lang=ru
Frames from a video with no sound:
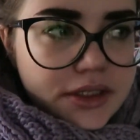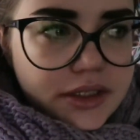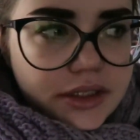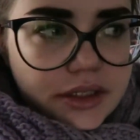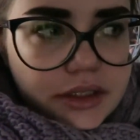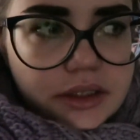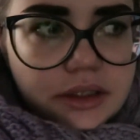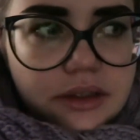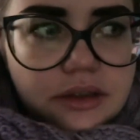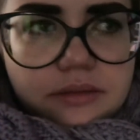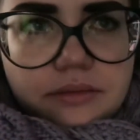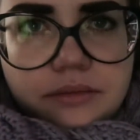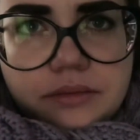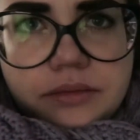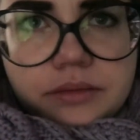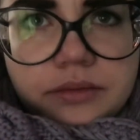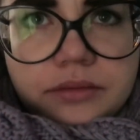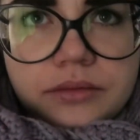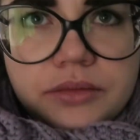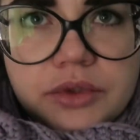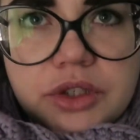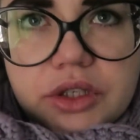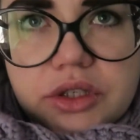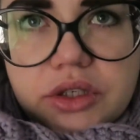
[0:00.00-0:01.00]
с...
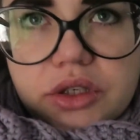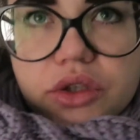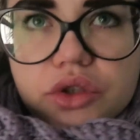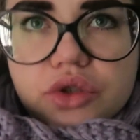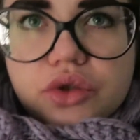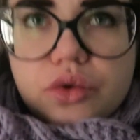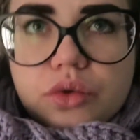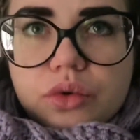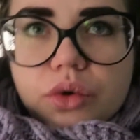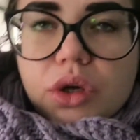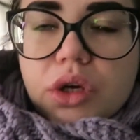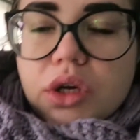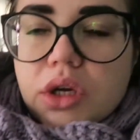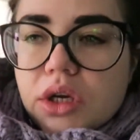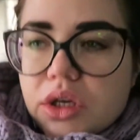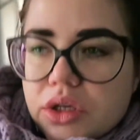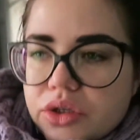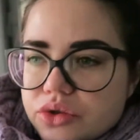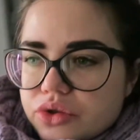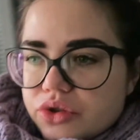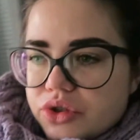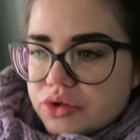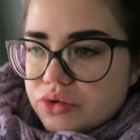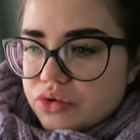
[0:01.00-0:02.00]
Сейчас скажу.
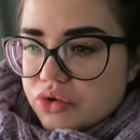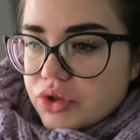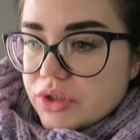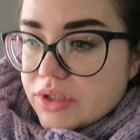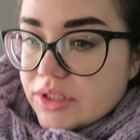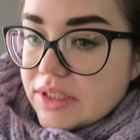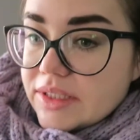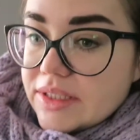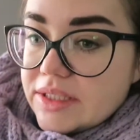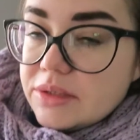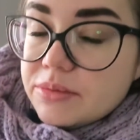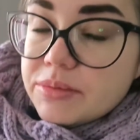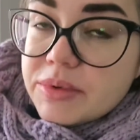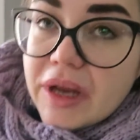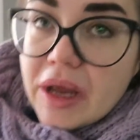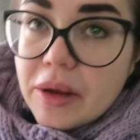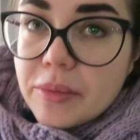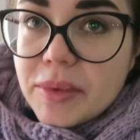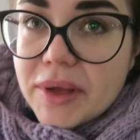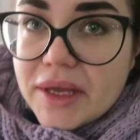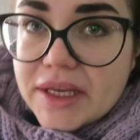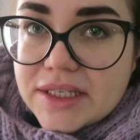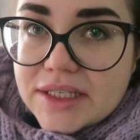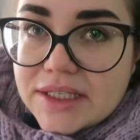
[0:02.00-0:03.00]
Слушайте, уже с октября
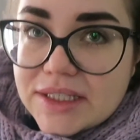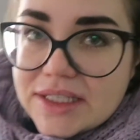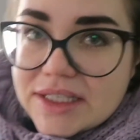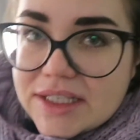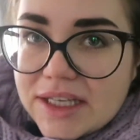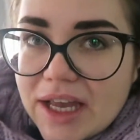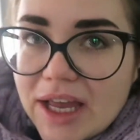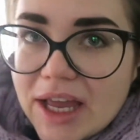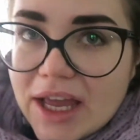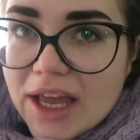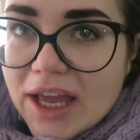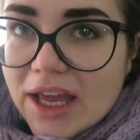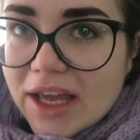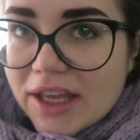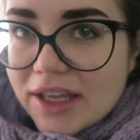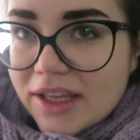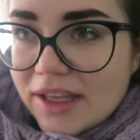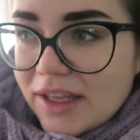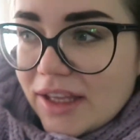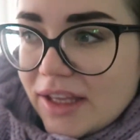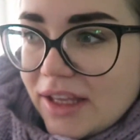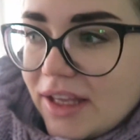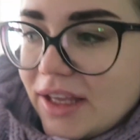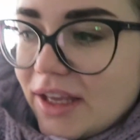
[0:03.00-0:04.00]
месяца.
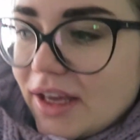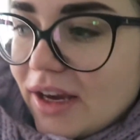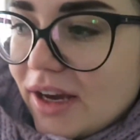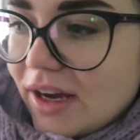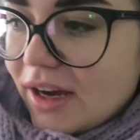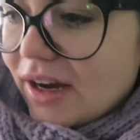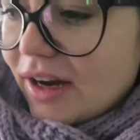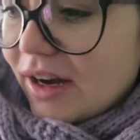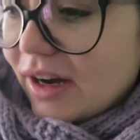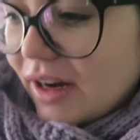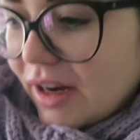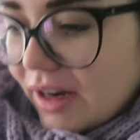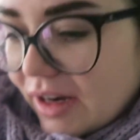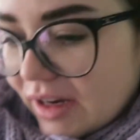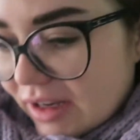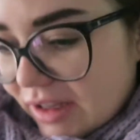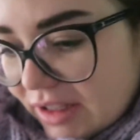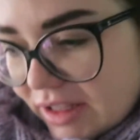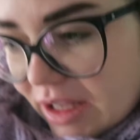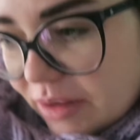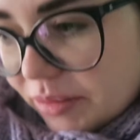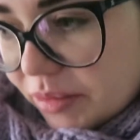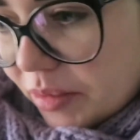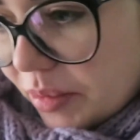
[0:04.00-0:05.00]
И а,
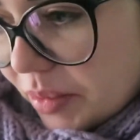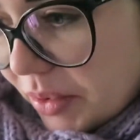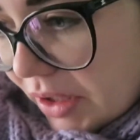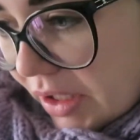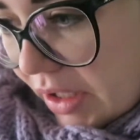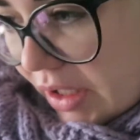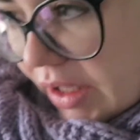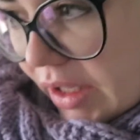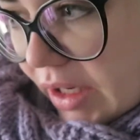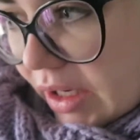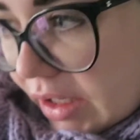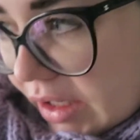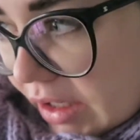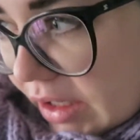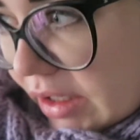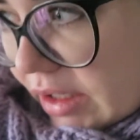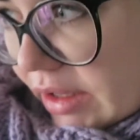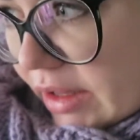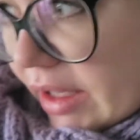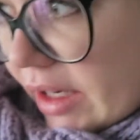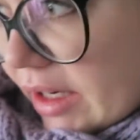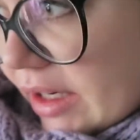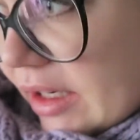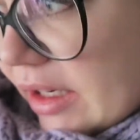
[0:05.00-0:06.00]
когда мы переехали,
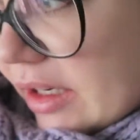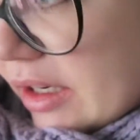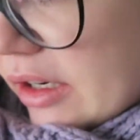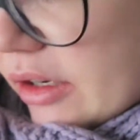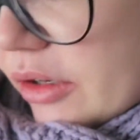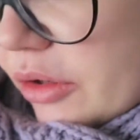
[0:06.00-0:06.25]
так как